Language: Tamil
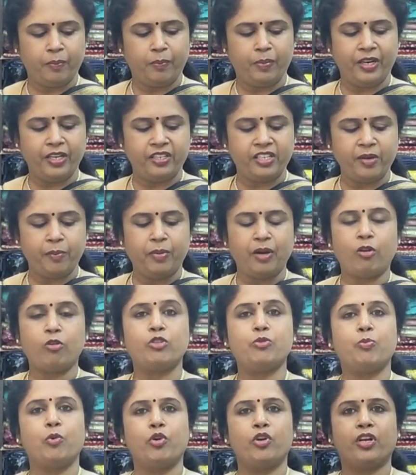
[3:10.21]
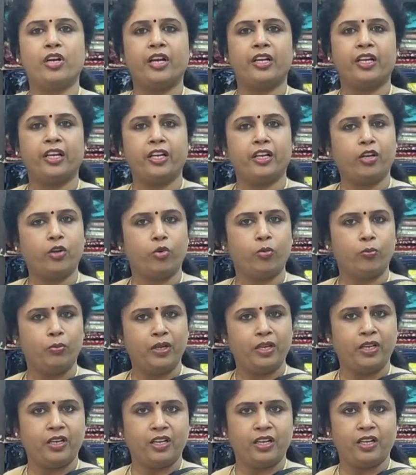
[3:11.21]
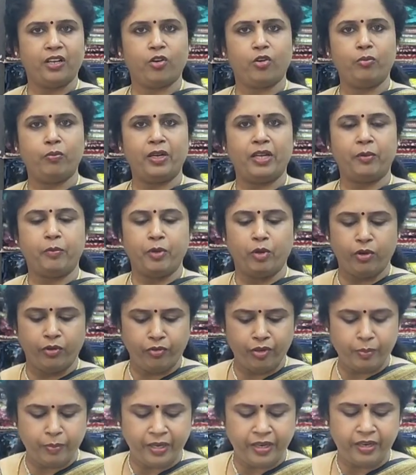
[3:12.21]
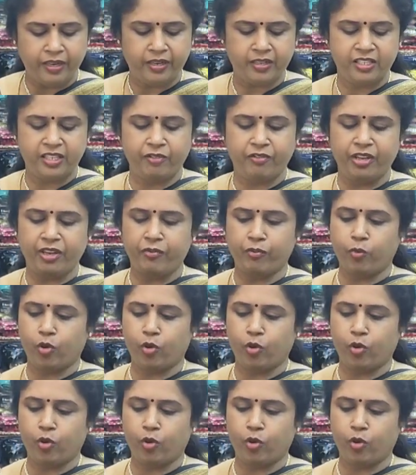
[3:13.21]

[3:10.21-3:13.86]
பிரிண்டட் பிளவுஸ் போட்டு கட்டினா ரொம்ப நல்லா இருக்கும் அண்ட் பியூட்டிஃபுல் பெனாரசி வீ